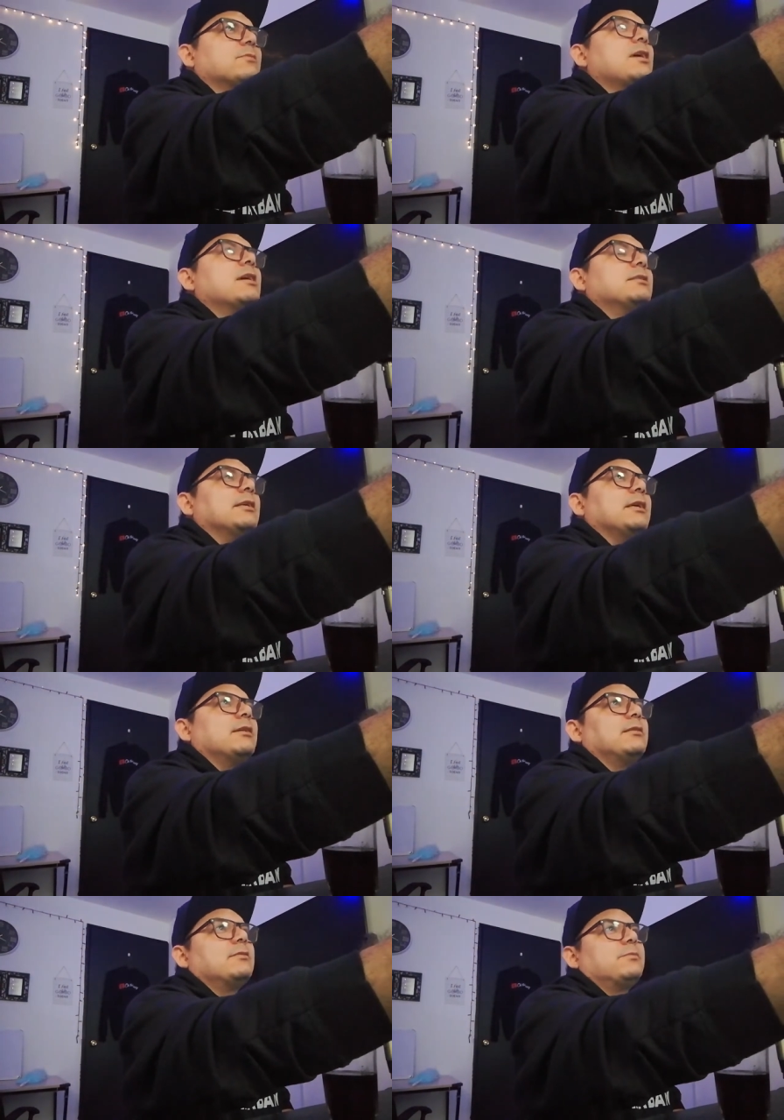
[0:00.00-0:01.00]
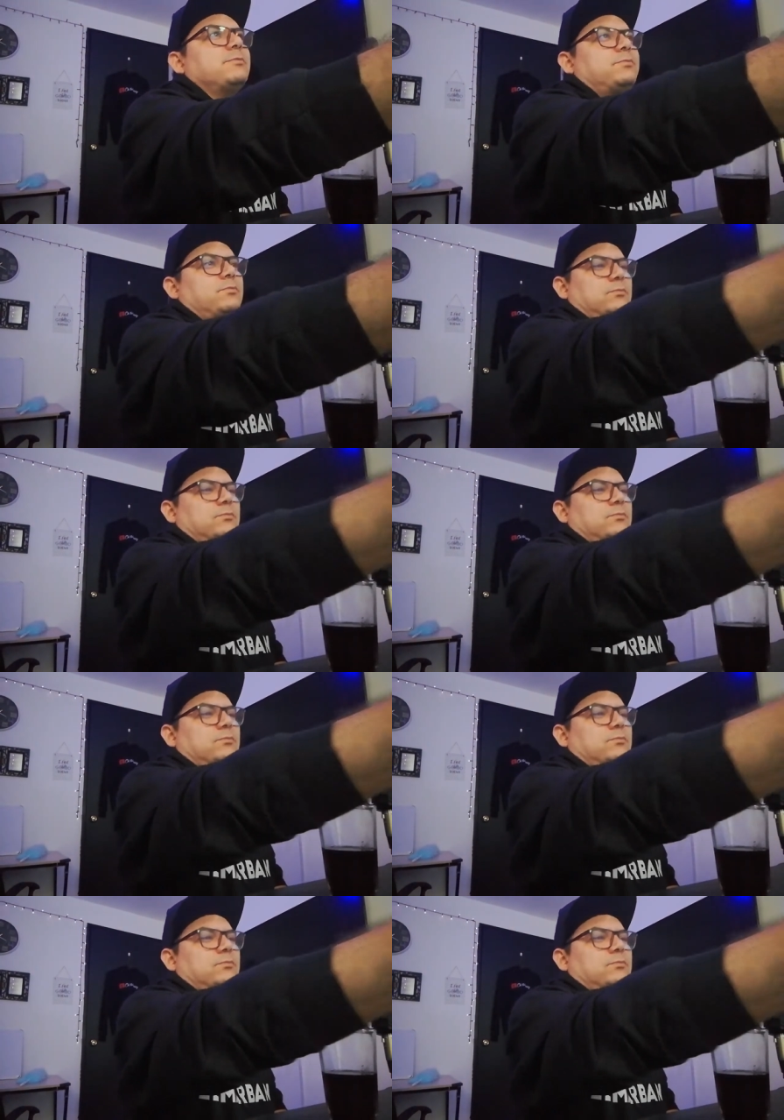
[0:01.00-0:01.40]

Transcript: O sea, no se trata de eso